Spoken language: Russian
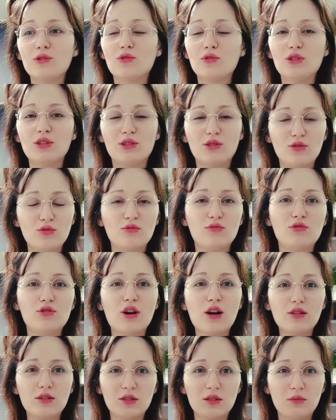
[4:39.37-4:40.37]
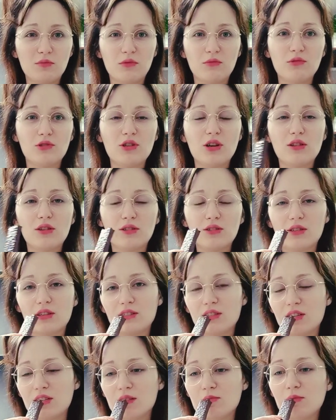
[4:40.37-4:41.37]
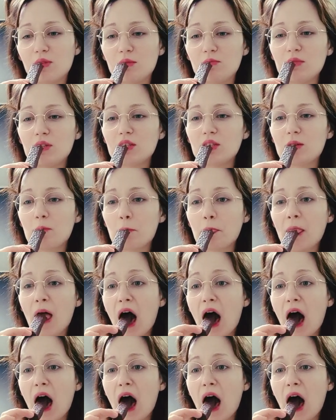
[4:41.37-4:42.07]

но не достучалась и побежала к соседям ломиться.